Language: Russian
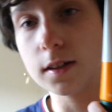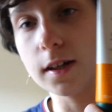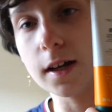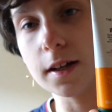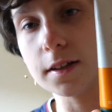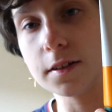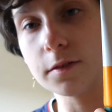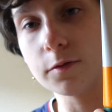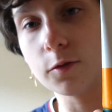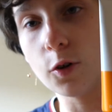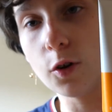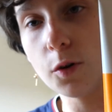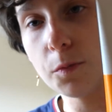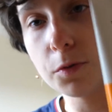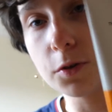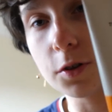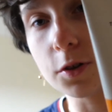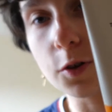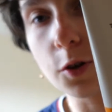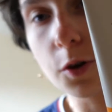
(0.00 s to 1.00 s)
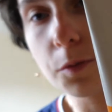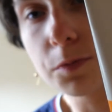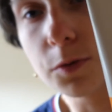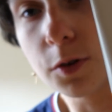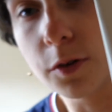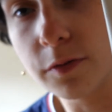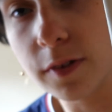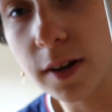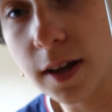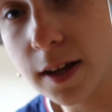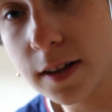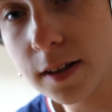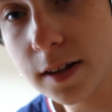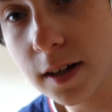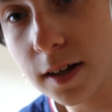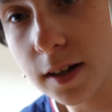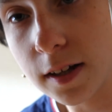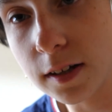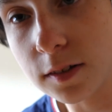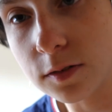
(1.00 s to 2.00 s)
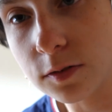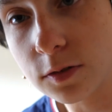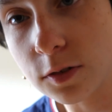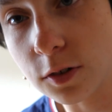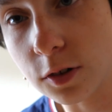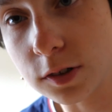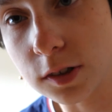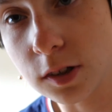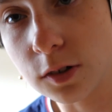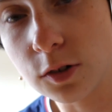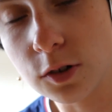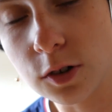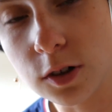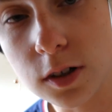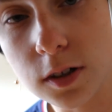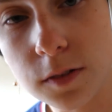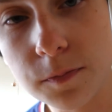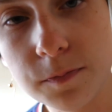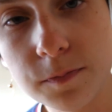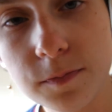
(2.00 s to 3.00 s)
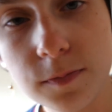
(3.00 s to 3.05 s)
И от него будет обновление лицо такое.